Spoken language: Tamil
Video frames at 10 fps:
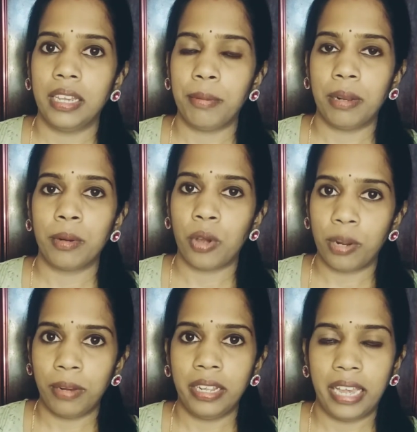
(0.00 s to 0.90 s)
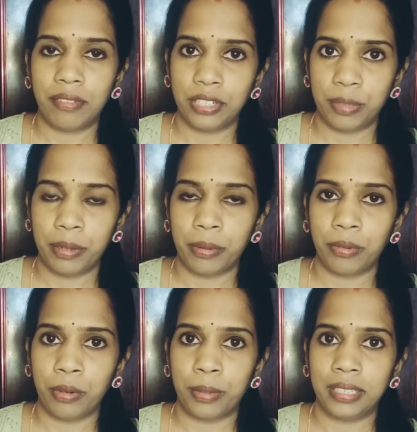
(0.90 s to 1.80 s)
இப்போ நம்ம நார்மலாக ஹேர் வாஷ் எப்படி
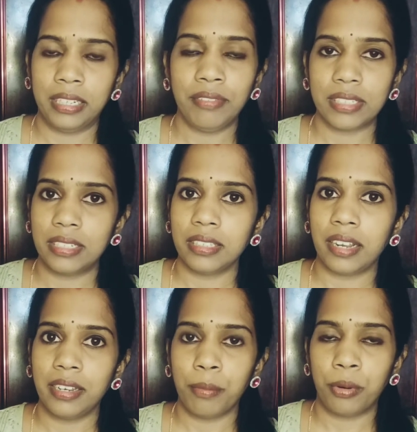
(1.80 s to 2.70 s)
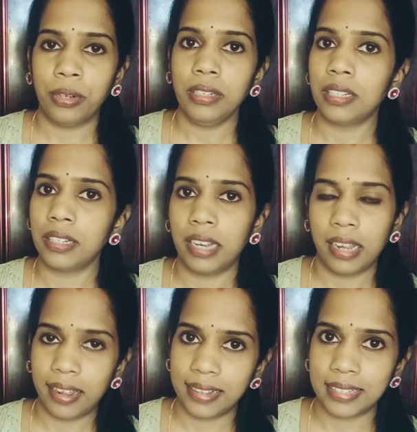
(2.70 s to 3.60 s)
பண்ணுவோம்னு பார்த்தீங்கன்னா ஃபஸ்ட்டு தண்ணி போட்டு
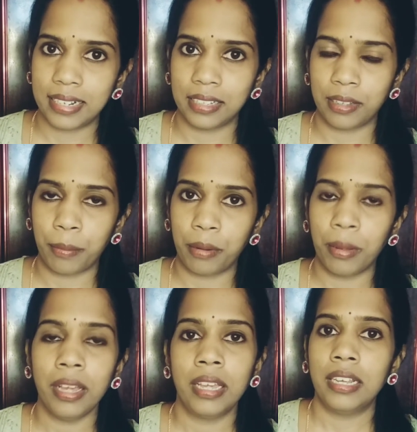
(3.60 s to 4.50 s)
நல்லா அலசினதுக்கப்புறமா